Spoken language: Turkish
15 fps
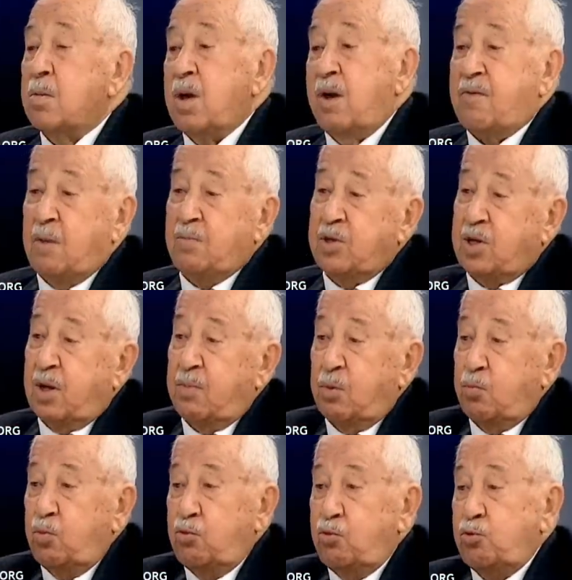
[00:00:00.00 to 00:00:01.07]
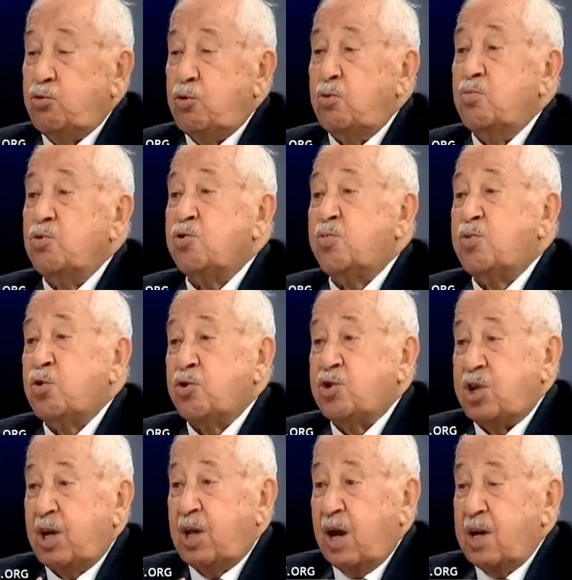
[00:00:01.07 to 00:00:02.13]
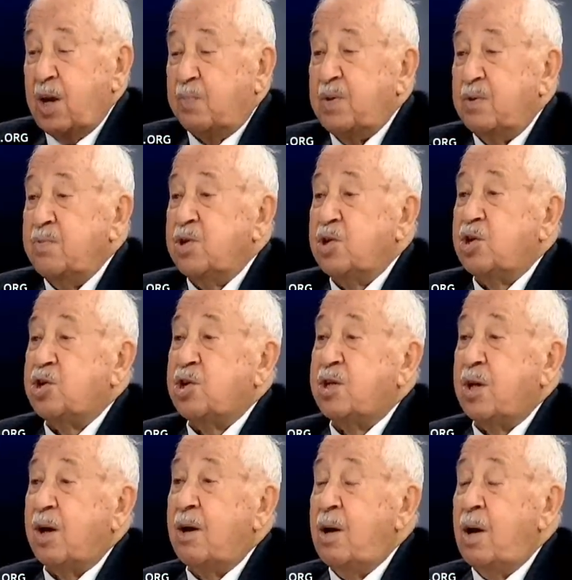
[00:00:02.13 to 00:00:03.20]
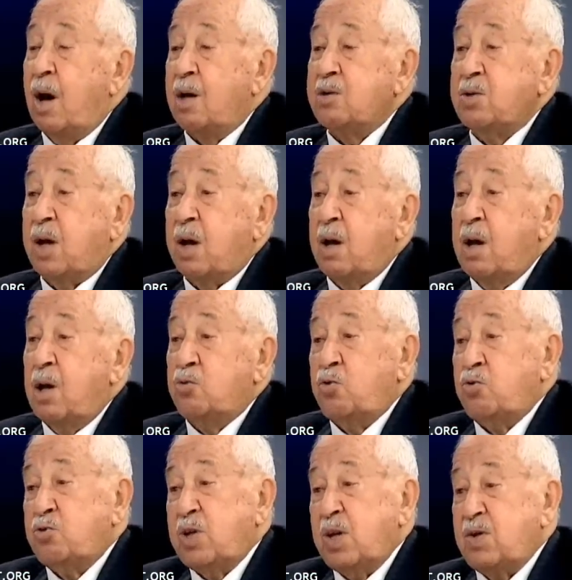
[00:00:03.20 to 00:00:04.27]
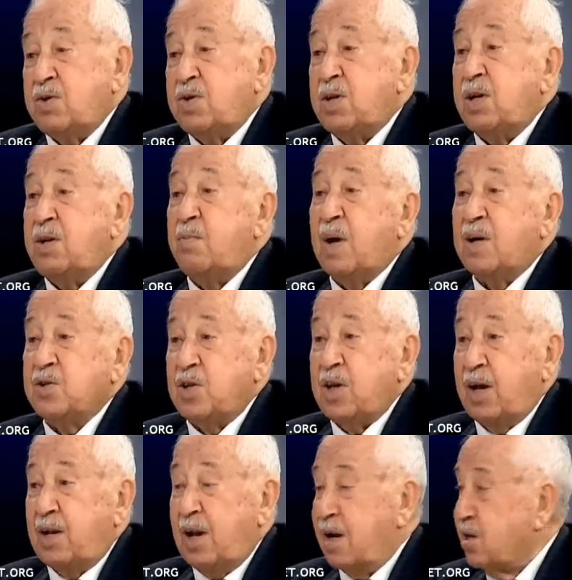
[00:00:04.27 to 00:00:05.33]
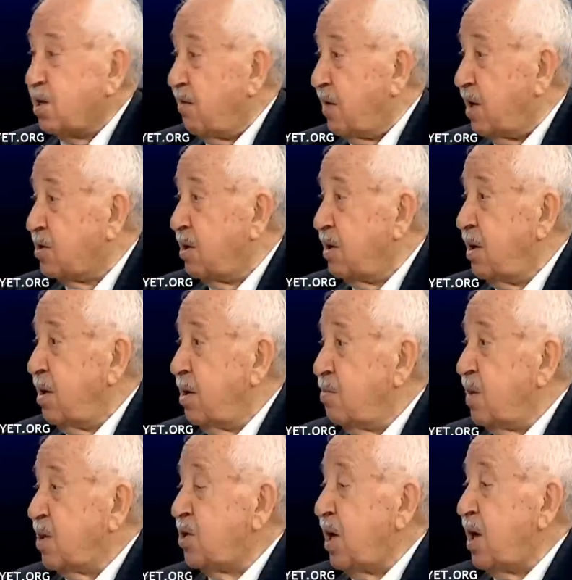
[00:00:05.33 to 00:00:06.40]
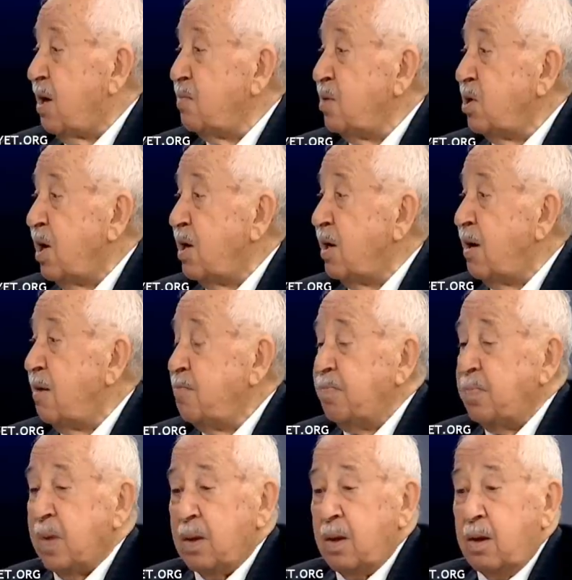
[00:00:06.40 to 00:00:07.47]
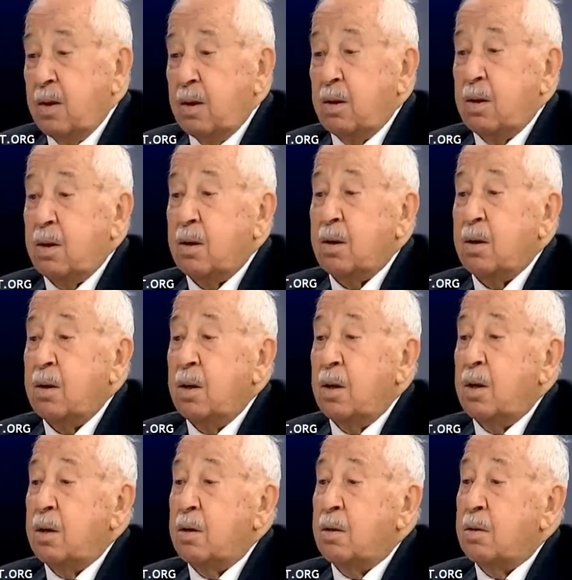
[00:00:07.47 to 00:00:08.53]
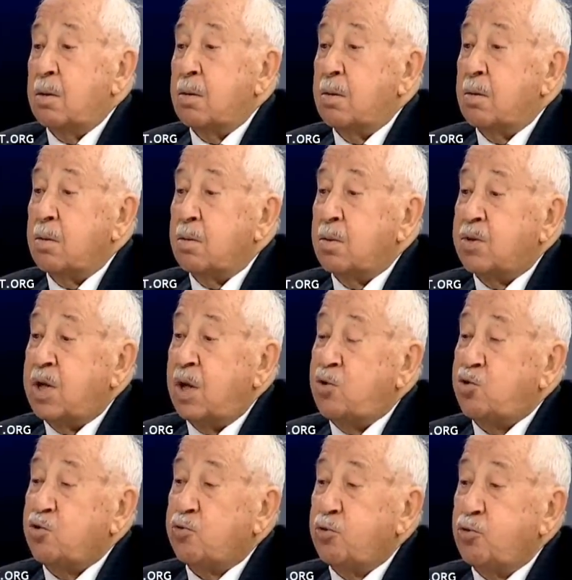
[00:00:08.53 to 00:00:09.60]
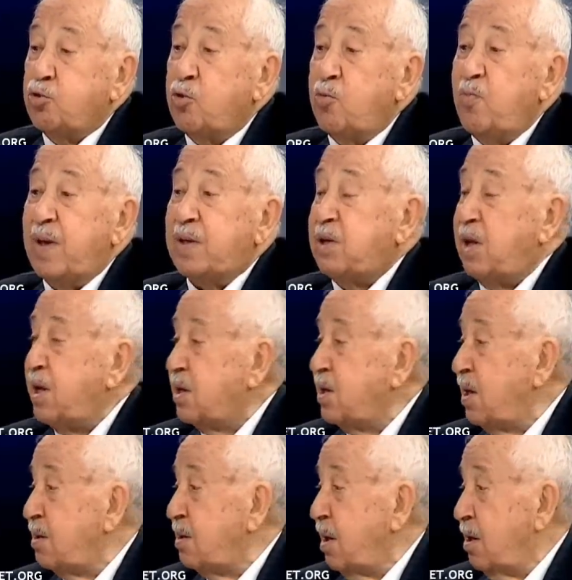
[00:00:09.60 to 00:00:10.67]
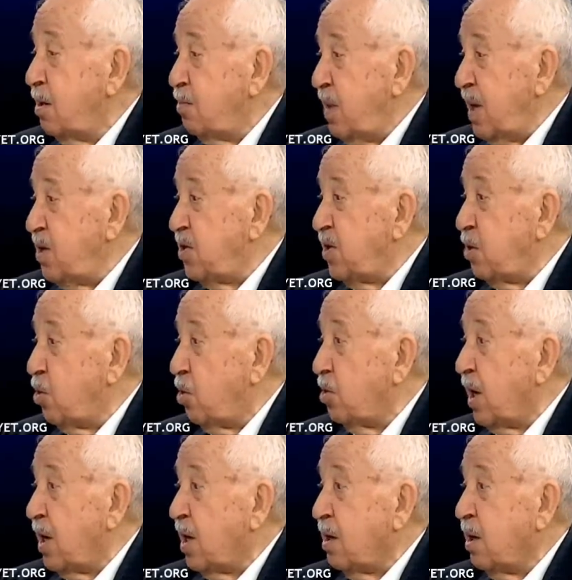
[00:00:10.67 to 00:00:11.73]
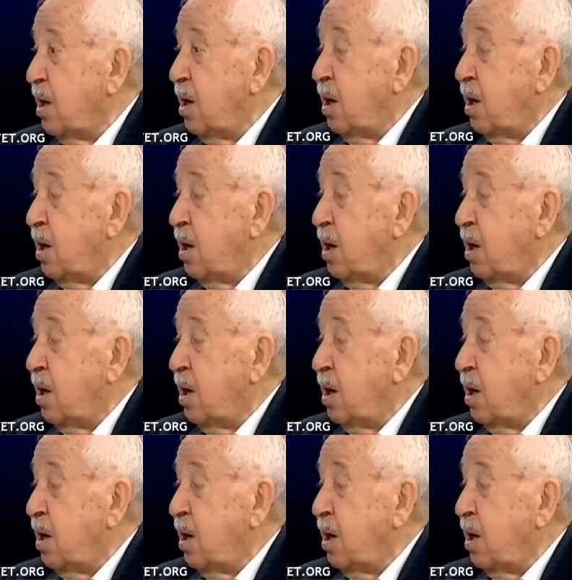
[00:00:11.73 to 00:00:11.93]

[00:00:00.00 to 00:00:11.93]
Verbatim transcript: devamlı tabii büyütülmüş birçok şeyler yapılmış içinde. Hatta Türk tesirli bazı yerler de var. Mesela bir tane e, e, Selçuklu kümbetlerinin benzeri olarak